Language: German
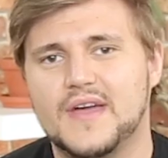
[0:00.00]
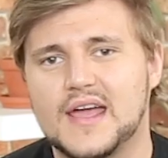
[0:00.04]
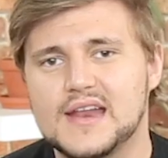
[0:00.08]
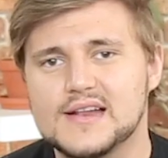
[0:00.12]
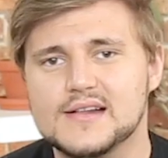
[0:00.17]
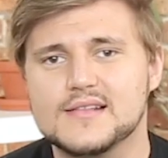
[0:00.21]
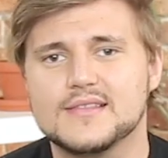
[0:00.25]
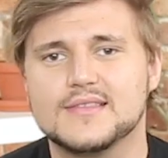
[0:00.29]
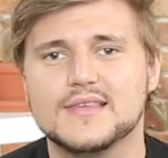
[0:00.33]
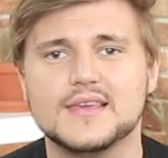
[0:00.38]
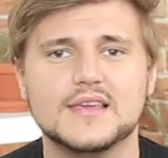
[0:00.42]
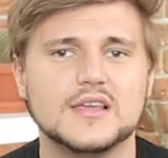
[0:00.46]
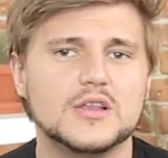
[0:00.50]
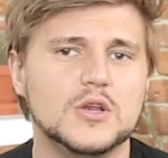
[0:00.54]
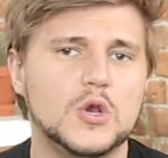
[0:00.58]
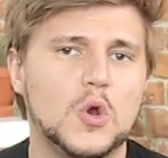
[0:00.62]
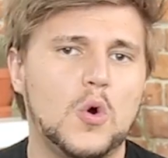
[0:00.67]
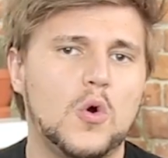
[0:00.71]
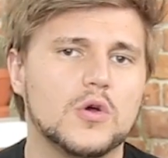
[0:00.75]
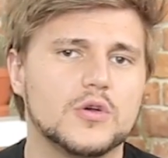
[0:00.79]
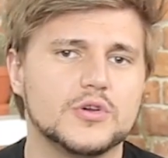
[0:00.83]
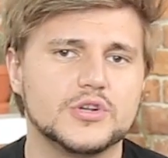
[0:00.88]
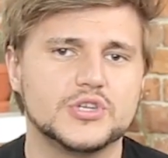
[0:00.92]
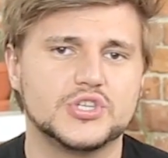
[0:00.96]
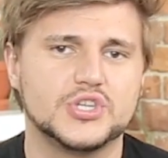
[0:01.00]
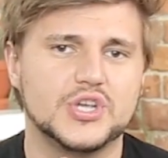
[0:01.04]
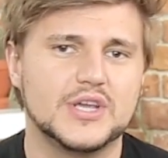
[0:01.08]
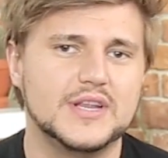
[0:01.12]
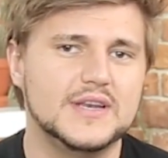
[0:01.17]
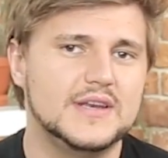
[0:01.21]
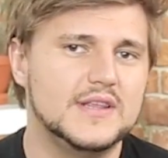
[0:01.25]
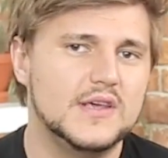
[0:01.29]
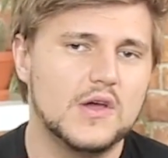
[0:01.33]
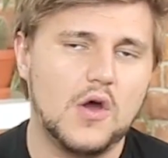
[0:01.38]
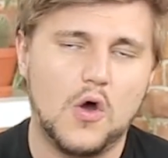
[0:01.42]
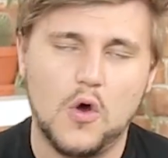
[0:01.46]
fädelt sich logisch
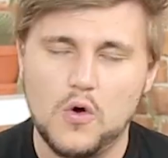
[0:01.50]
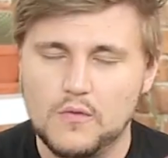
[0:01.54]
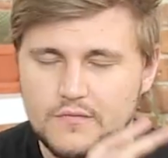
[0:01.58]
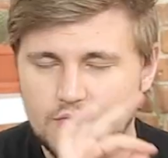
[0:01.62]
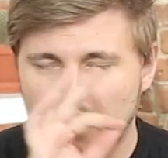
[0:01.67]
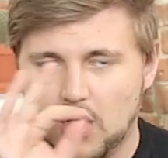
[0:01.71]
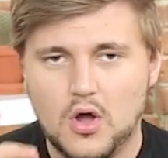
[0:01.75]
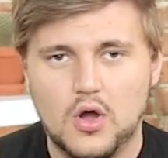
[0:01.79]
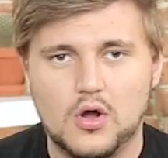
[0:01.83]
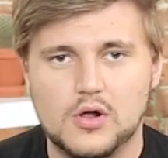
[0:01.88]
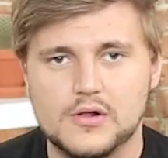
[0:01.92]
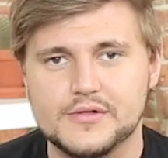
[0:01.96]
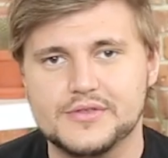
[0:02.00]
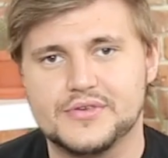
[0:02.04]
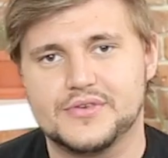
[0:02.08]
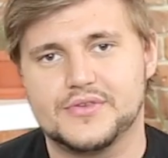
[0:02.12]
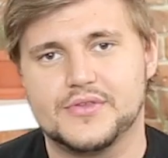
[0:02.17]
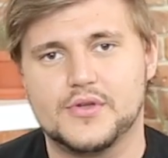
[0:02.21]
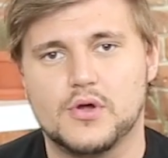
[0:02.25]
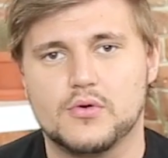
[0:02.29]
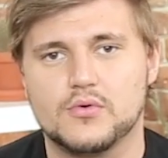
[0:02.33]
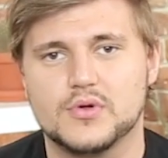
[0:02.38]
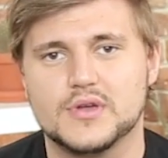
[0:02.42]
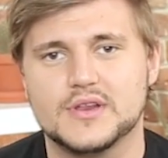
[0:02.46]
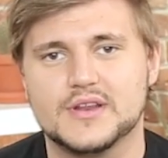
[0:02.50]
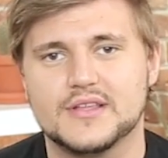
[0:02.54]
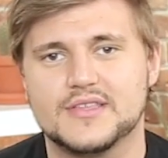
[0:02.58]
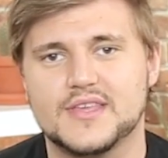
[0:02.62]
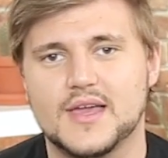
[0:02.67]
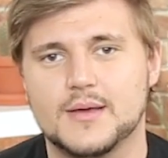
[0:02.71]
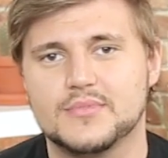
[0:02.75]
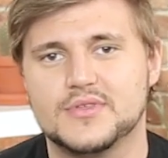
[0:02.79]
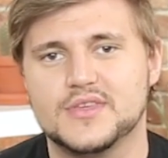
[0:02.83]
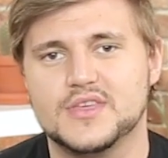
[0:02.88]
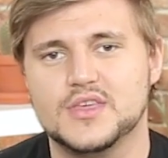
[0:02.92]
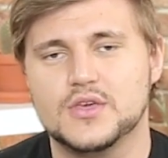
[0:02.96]
in die Overall-Story des
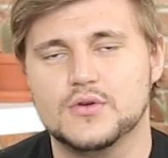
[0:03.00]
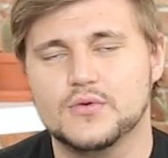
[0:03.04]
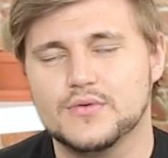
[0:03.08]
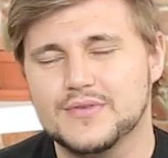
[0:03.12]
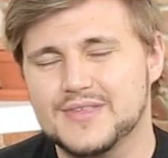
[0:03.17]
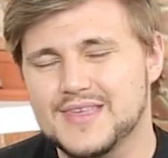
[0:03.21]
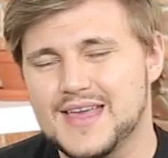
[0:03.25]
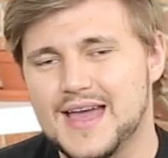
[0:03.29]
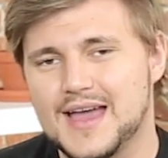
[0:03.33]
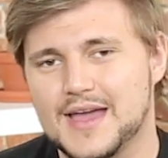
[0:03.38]
MCUs